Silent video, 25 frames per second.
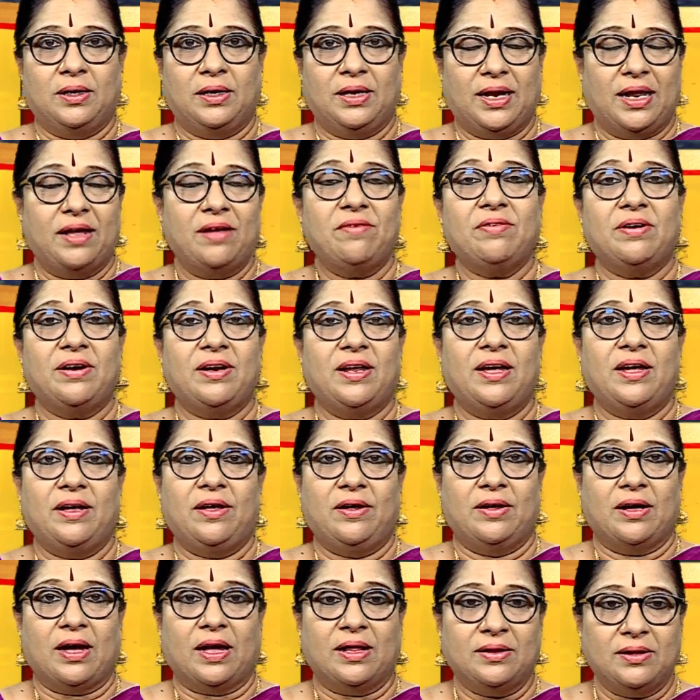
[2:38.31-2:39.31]
இறைவனை
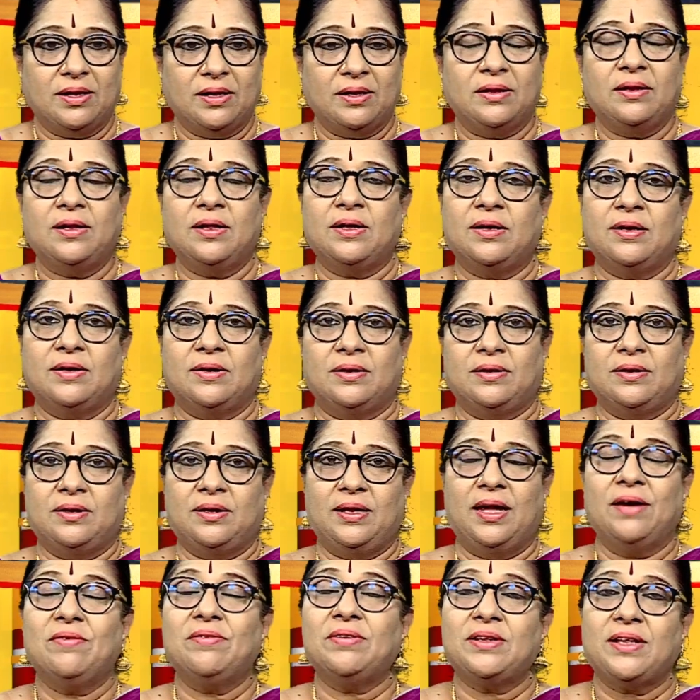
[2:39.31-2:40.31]
அந்தந்த
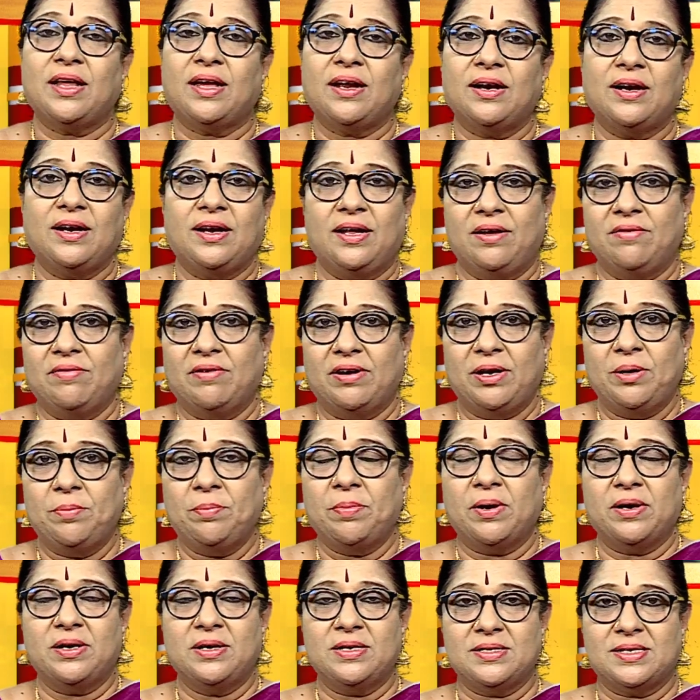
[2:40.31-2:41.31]
தேவதைகளை
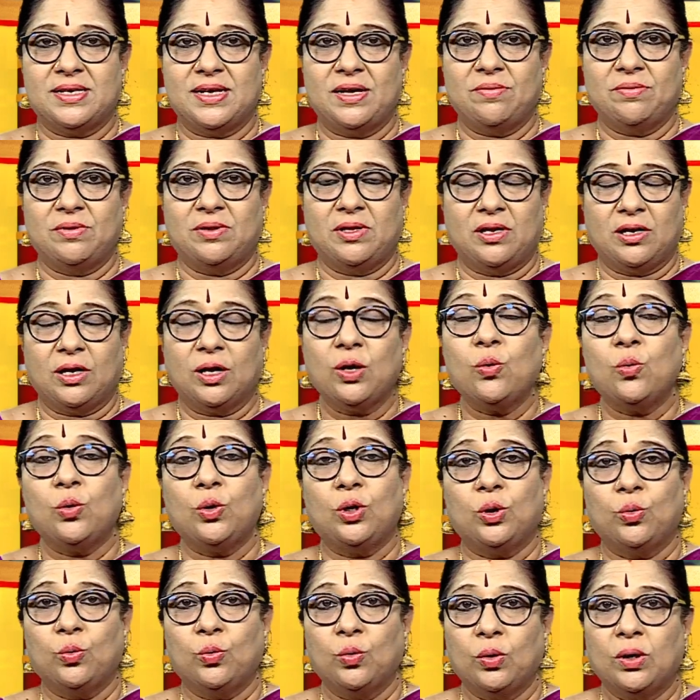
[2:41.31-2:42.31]
வழிபாடு செய்வதற்கு
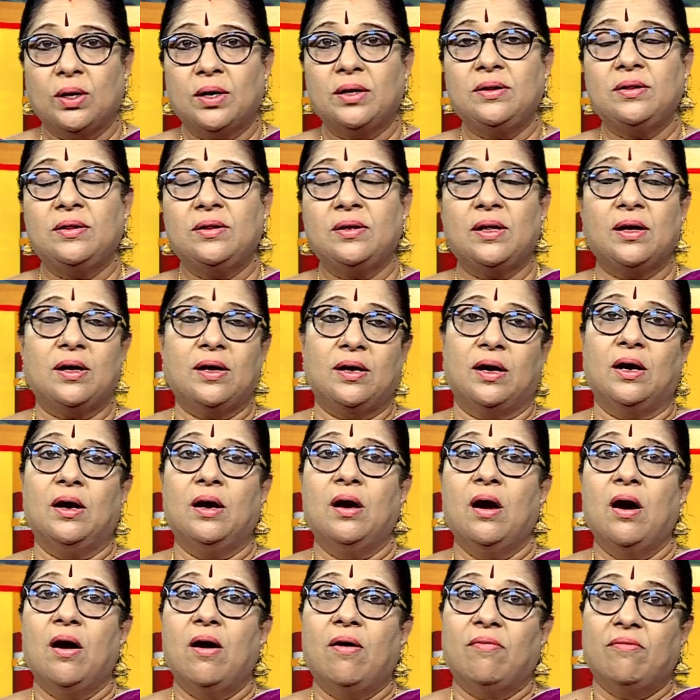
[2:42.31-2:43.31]
ஒரு உகந்த
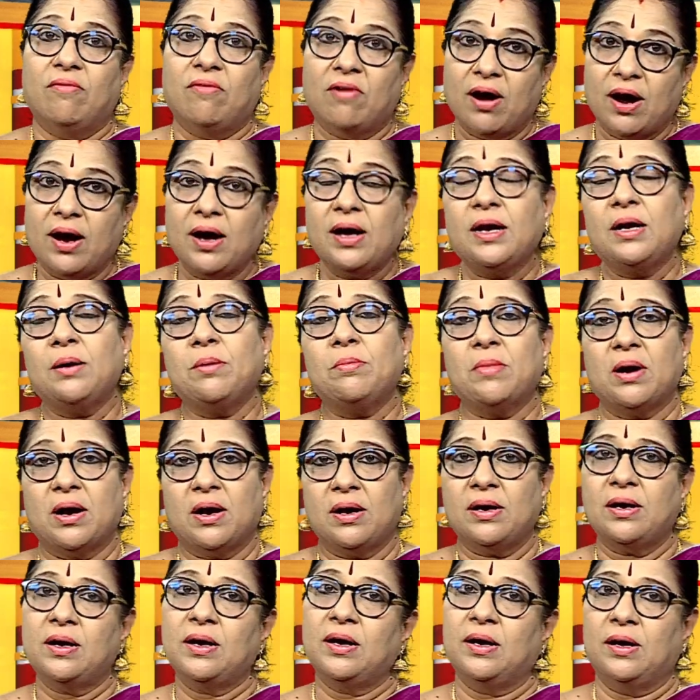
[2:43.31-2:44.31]

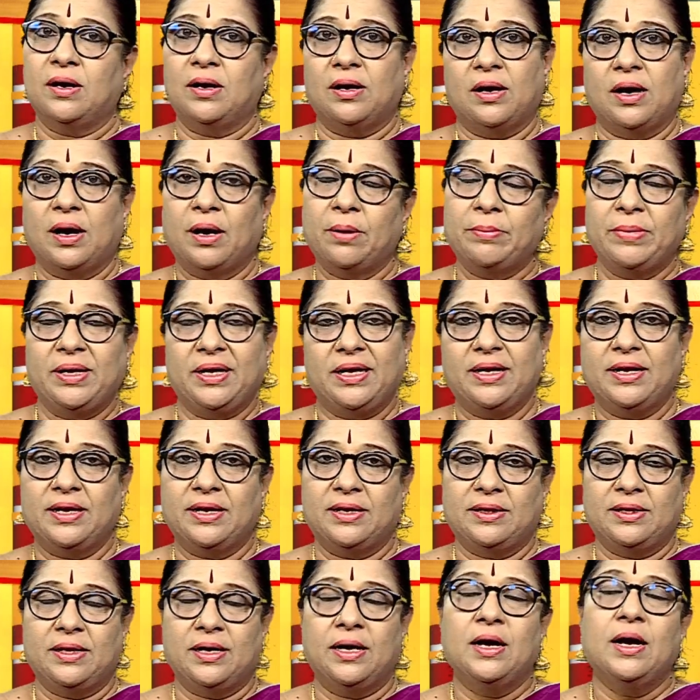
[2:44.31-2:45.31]
வாரமாக
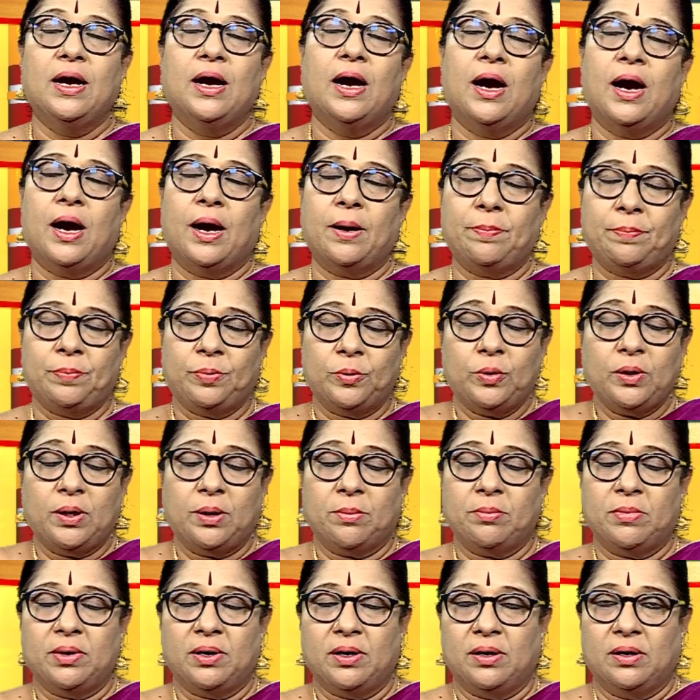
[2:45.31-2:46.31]
அமைகிறது அப்போது
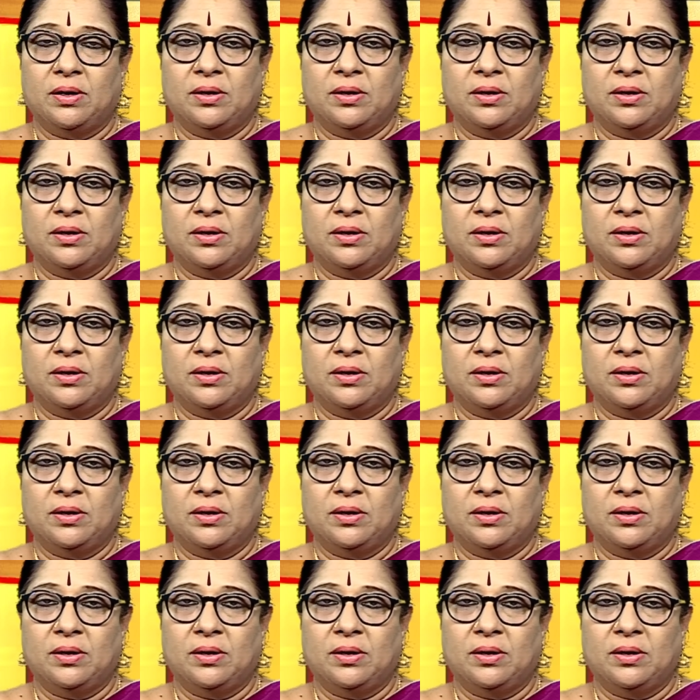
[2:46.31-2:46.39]
நம்ம